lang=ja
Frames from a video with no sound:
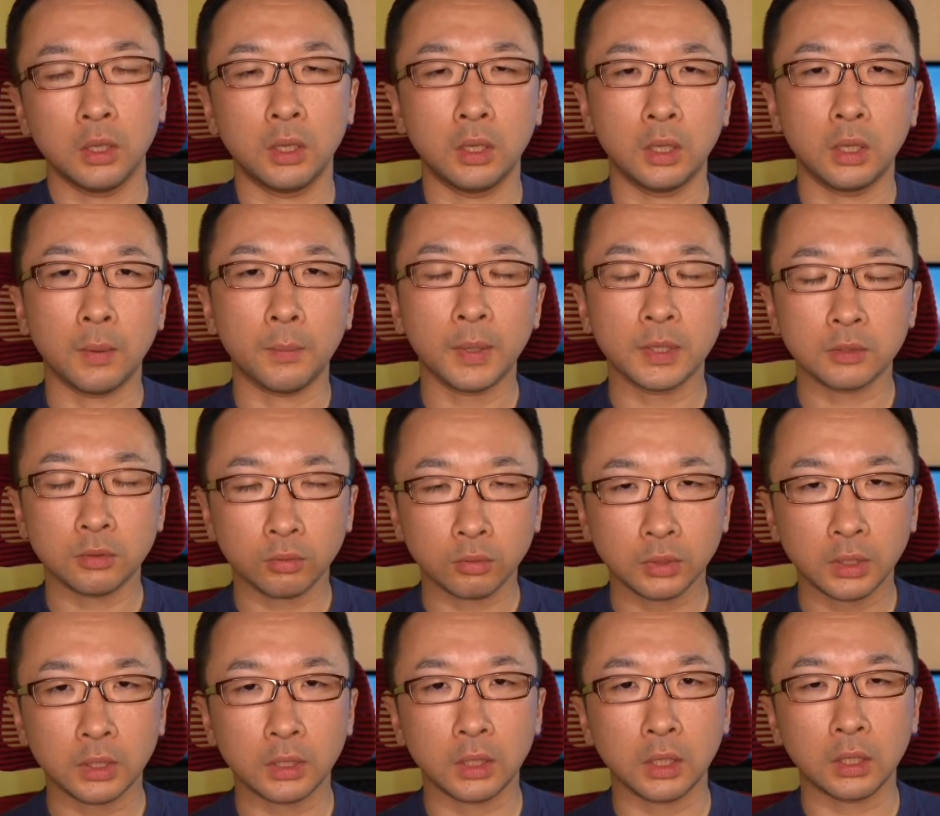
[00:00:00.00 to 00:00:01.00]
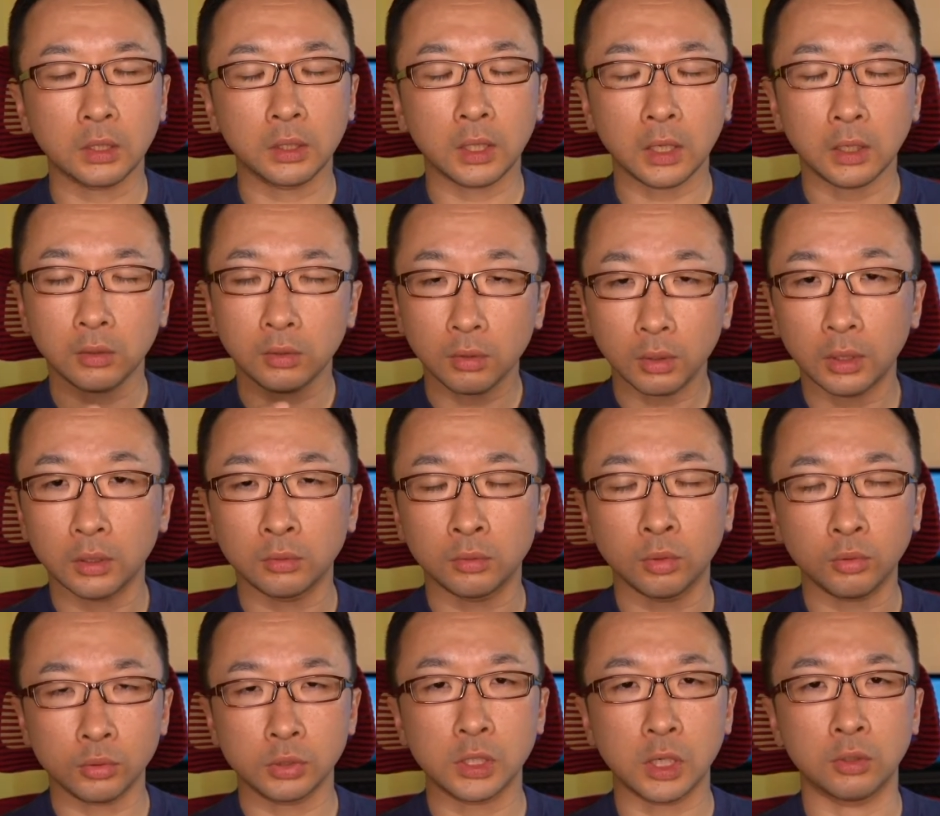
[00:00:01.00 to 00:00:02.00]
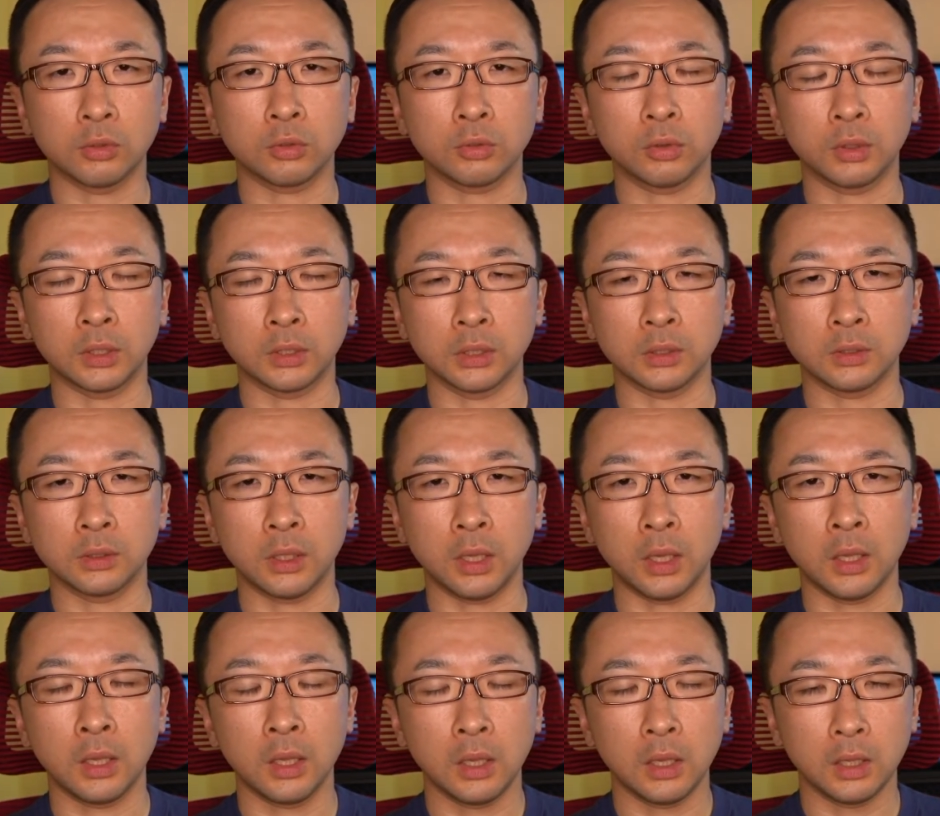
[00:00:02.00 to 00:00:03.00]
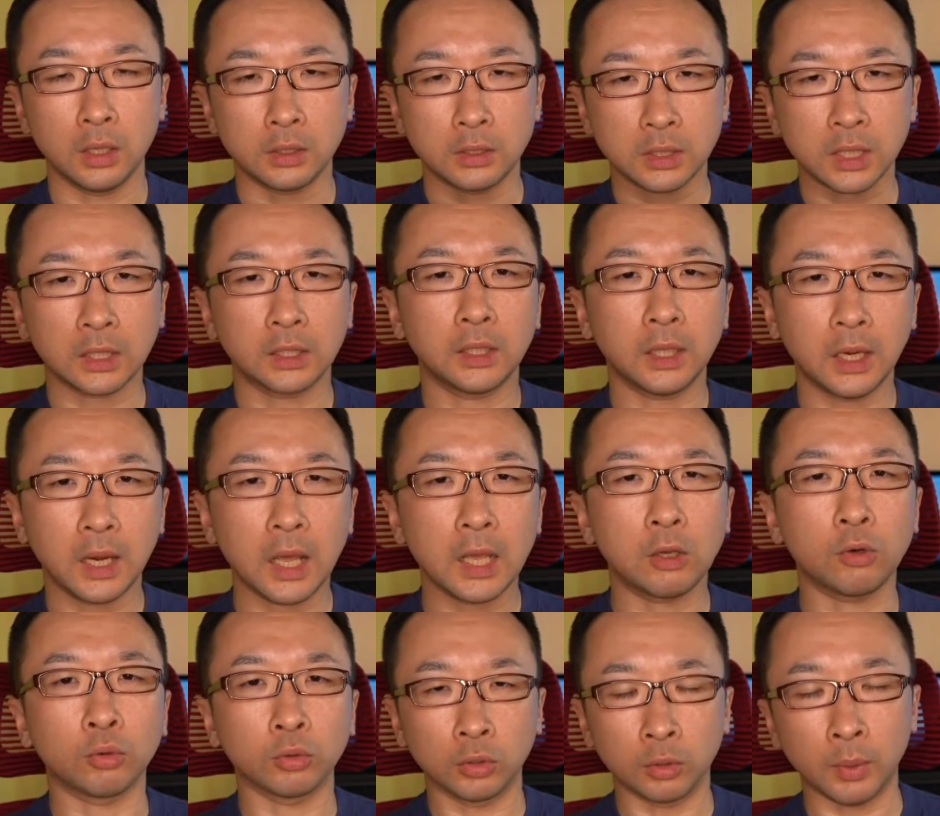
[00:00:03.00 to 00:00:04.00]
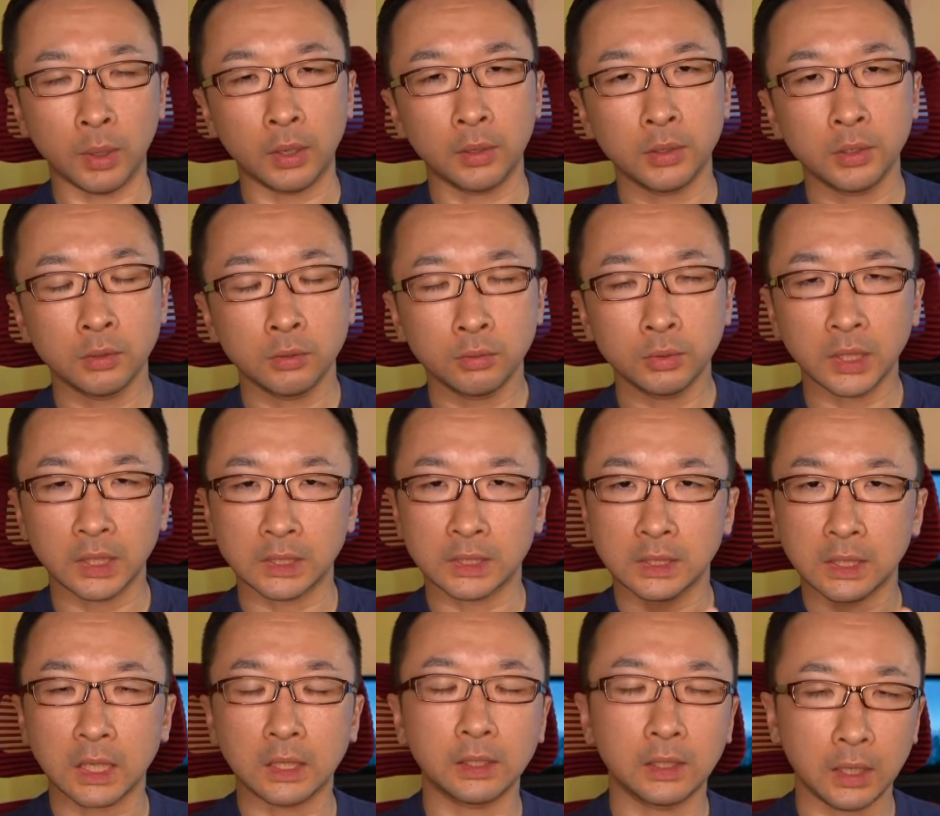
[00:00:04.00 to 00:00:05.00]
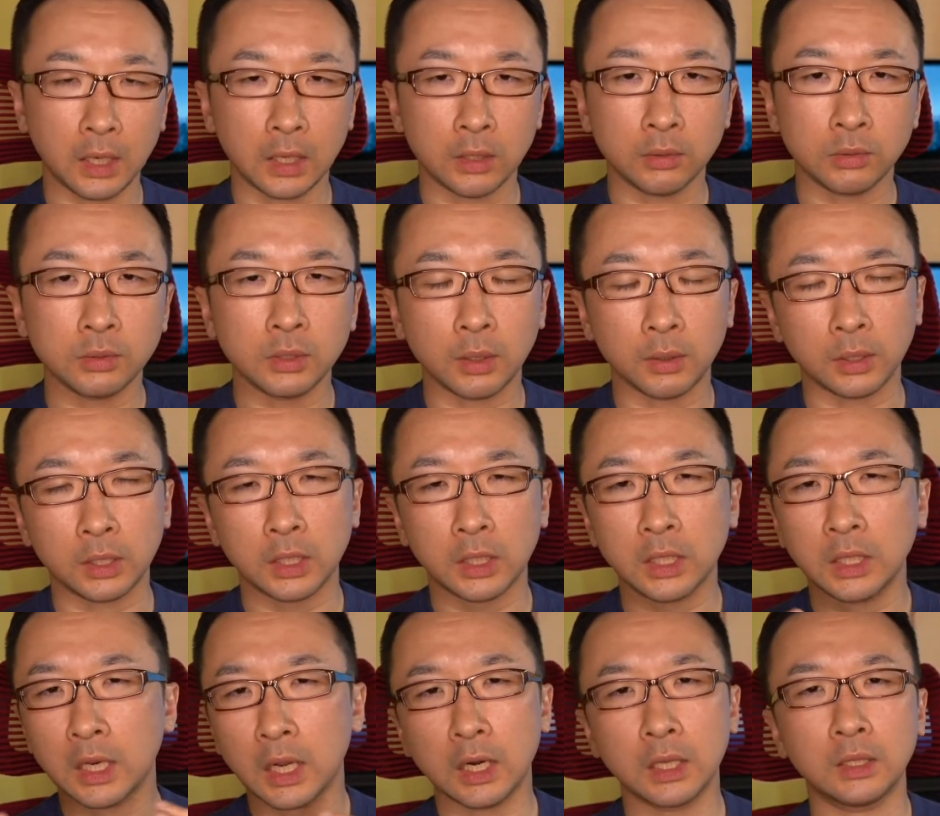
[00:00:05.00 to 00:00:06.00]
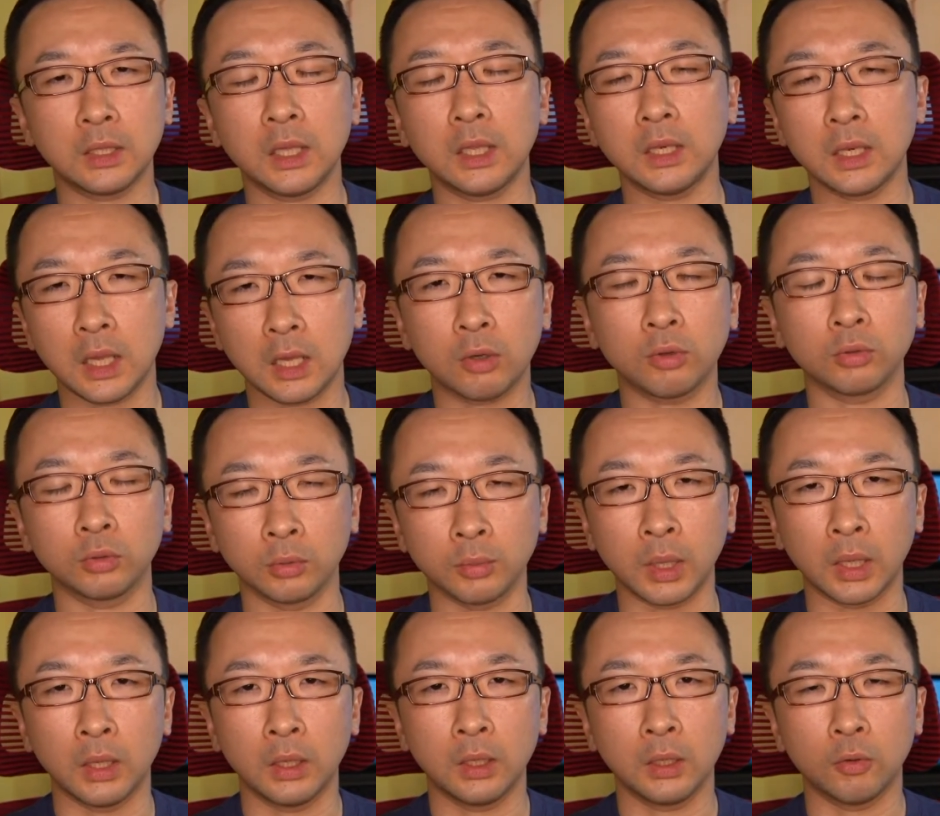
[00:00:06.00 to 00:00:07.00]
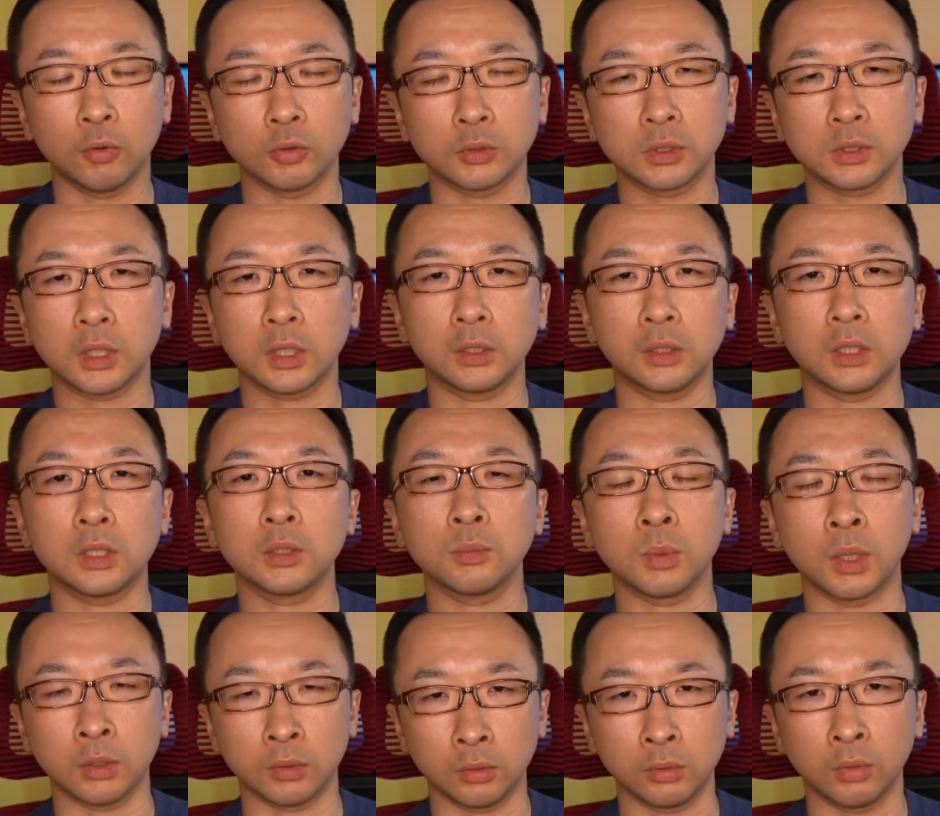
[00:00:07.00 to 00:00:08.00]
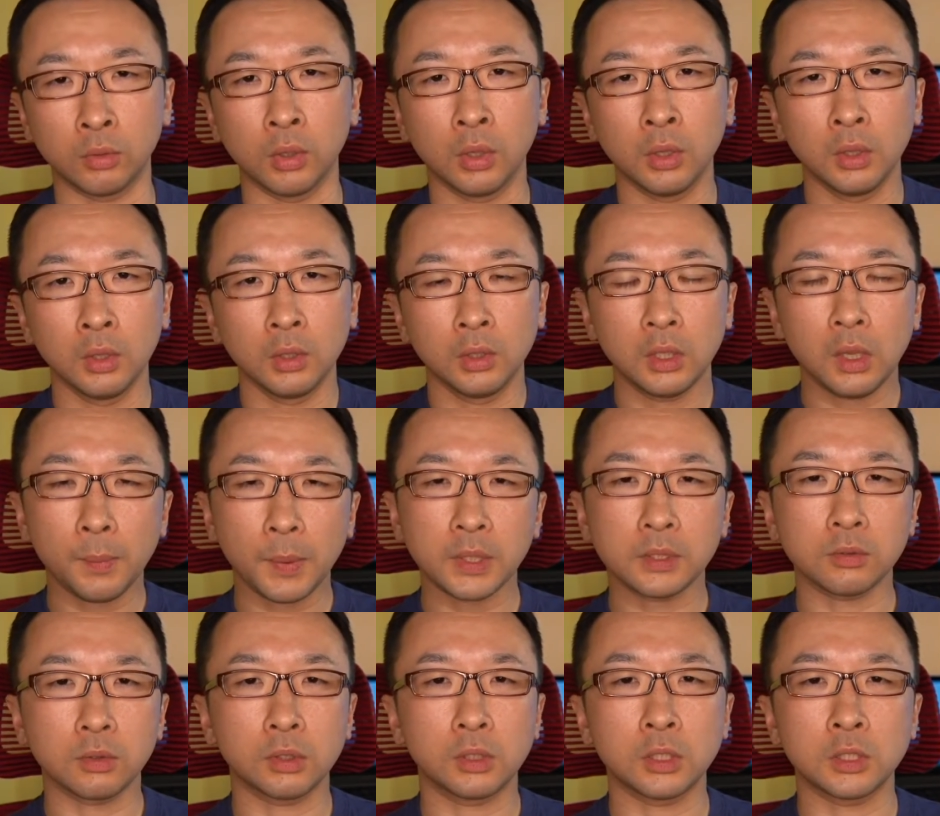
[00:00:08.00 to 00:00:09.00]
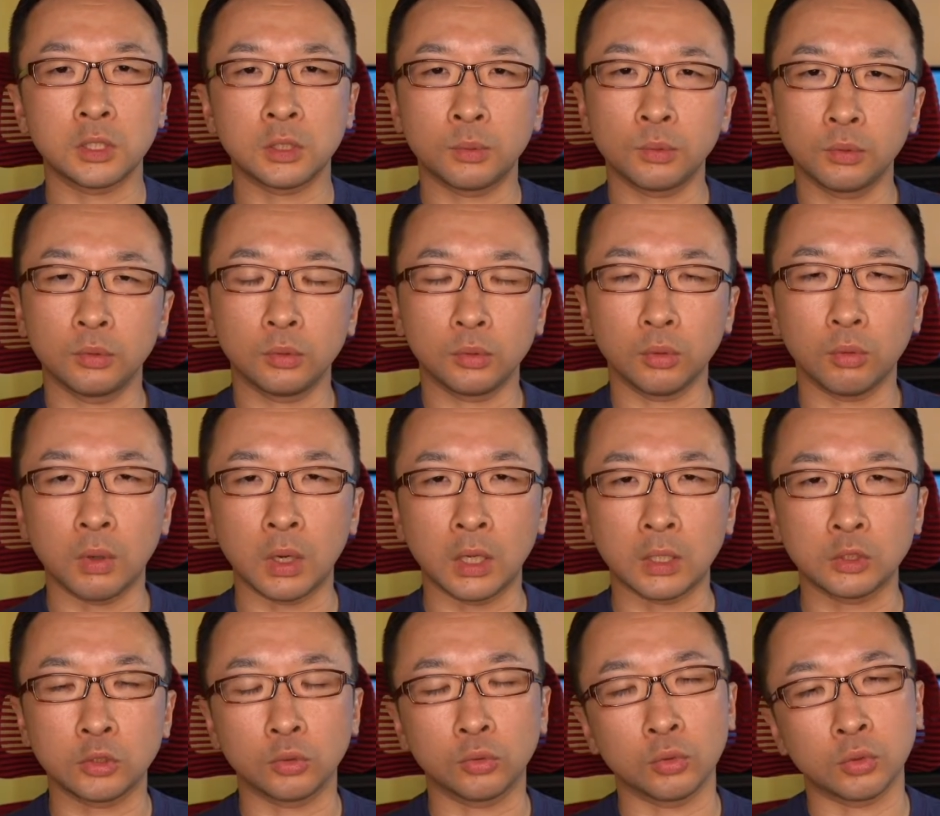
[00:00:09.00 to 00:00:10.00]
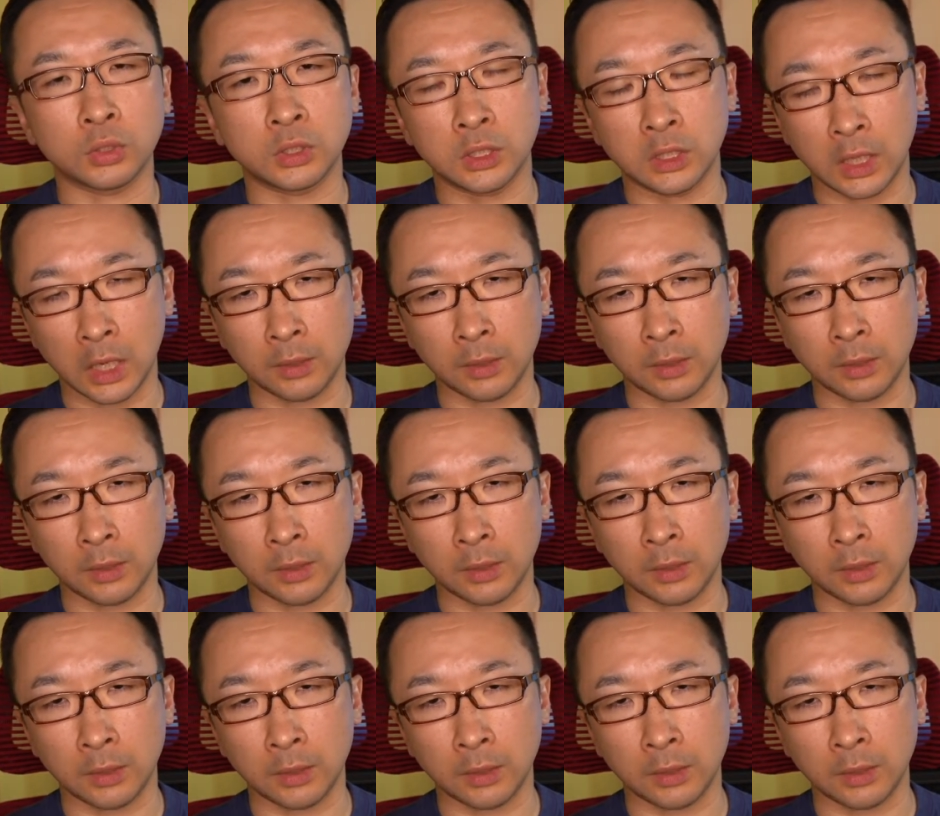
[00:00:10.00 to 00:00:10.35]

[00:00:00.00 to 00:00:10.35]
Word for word: えやっぱりそこでターゲットのような読者の人がですね、使ってない言葉、普段使ってない、普段聞き慣れていない言葉を使ってしまうと、やっぱりそれで自分とはちょっと違う、